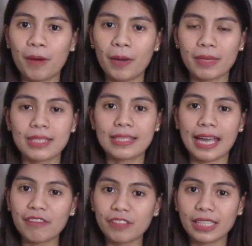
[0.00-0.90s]
mommies
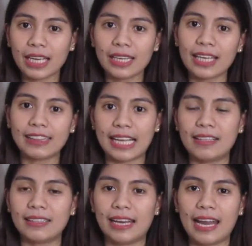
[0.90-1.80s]
na everyday na
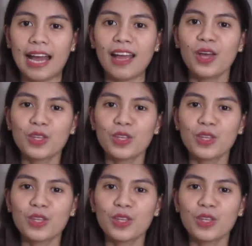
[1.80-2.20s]
i-take nila.